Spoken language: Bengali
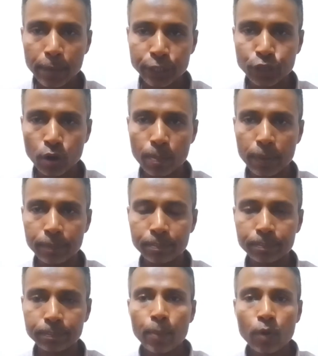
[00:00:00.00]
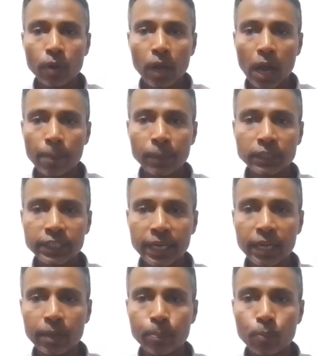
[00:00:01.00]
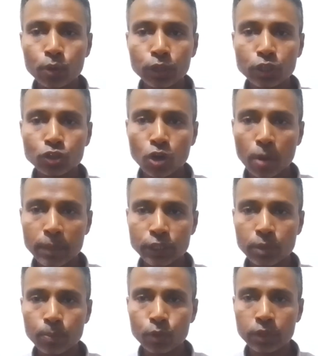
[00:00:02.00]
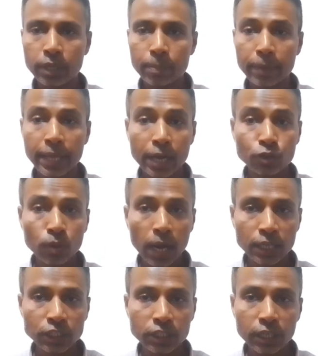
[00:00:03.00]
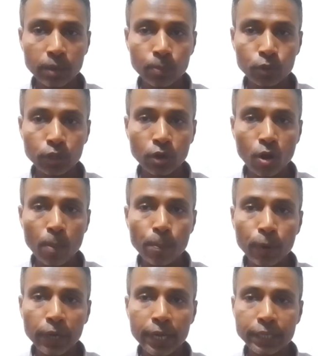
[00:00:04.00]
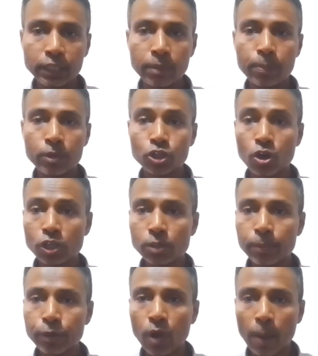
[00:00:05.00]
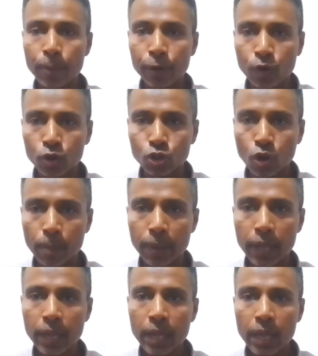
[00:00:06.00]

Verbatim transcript: বেশি হবে এবং আপনার চ্যানেলে প্রতি ছয় মাসের মধ্যে মানে একশো আশি দিনের মধ্যে কমপক্ষে একটি শর্টস ভিডিও আপলোড করতে হবে